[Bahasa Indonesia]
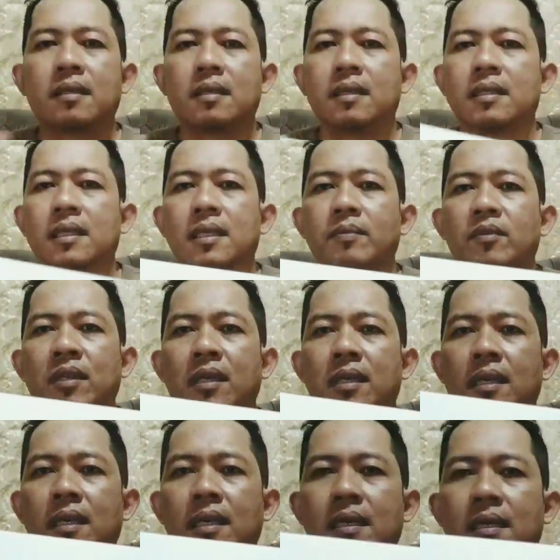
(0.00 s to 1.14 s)
di sini pun
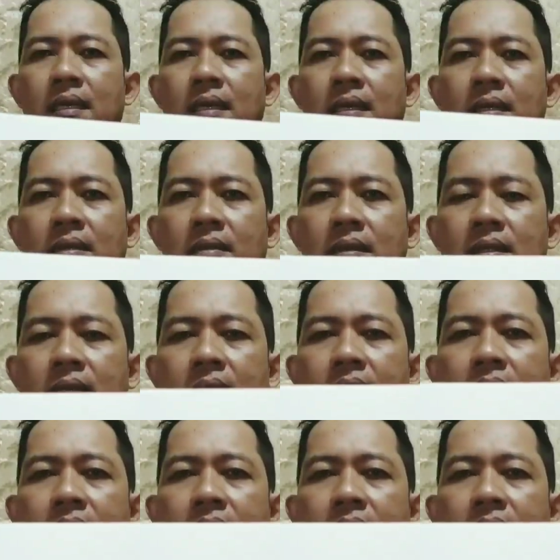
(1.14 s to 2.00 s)
ada tulisan